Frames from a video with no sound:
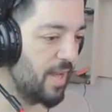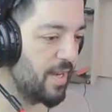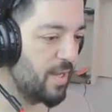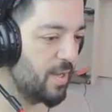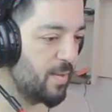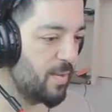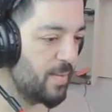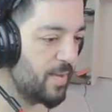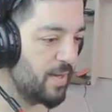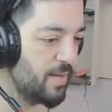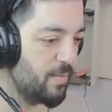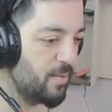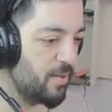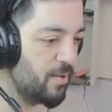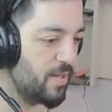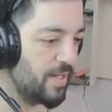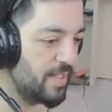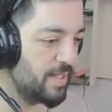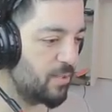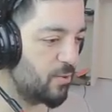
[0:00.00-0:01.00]
Yani
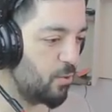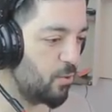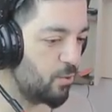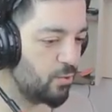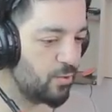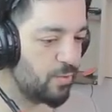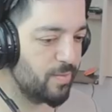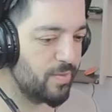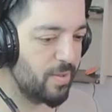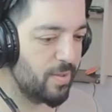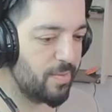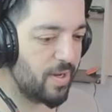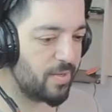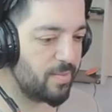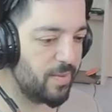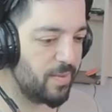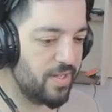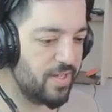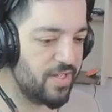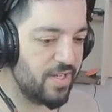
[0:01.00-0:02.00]
beni böyle zor
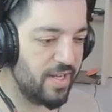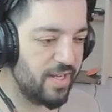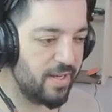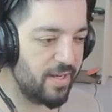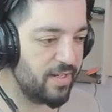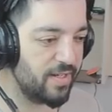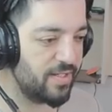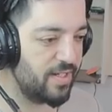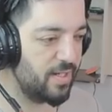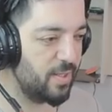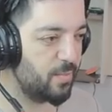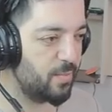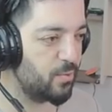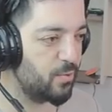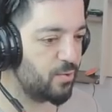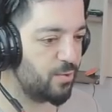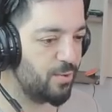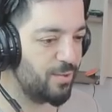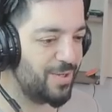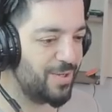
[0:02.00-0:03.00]
durumda bırakmak için her şeyi
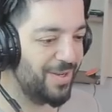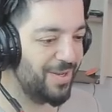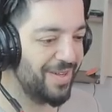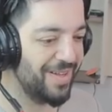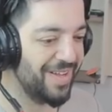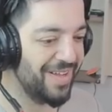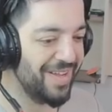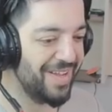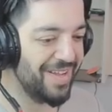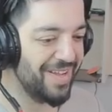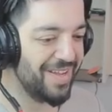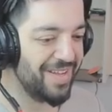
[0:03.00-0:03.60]
yapıyorsunuz.